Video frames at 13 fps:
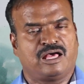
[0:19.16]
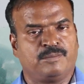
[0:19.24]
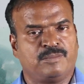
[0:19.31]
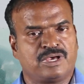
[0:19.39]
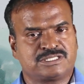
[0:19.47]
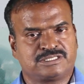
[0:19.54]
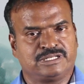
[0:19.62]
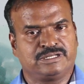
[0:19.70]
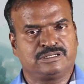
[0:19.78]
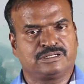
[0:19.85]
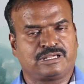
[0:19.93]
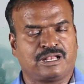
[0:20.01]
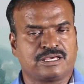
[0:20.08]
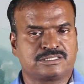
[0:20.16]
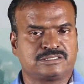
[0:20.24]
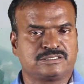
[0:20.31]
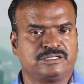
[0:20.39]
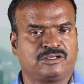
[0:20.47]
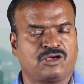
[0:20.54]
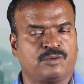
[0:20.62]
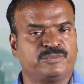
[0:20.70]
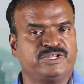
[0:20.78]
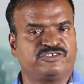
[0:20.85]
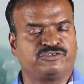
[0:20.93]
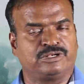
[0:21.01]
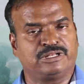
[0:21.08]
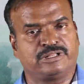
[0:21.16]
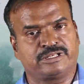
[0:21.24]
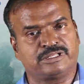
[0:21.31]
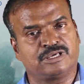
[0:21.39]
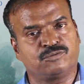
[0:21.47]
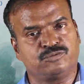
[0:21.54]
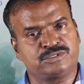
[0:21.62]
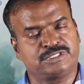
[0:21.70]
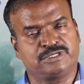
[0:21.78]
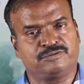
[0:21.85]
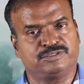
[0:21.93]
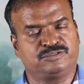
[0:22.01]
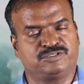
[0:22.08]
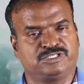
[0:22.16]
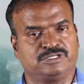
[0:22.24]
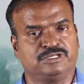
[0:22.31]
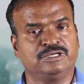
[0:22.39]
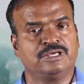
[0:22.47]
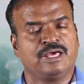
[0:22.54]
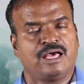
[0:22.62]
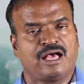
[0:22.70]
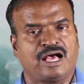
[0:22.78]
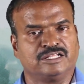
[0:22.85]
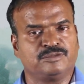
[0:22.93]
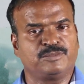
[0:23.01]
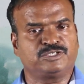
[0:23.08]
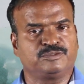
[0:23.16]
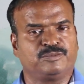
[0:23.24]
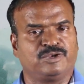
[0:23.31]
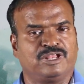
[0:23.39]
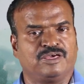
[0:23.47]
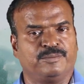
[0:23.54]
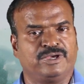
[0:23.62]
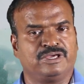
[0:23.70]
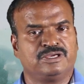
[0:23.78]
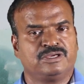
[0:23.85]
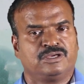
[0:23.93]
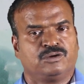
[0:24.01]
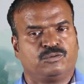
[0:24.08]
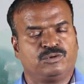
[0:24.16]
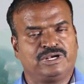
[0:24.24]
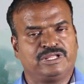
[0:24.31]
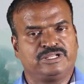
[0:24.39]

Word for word: அமாக்சிலின் கிளாக்சிலின் காம்பினேஷனில் நிறைய ஊசிகள் வந்துச்சுன்னா அது மட்டும் இல்லாமல் உள்ள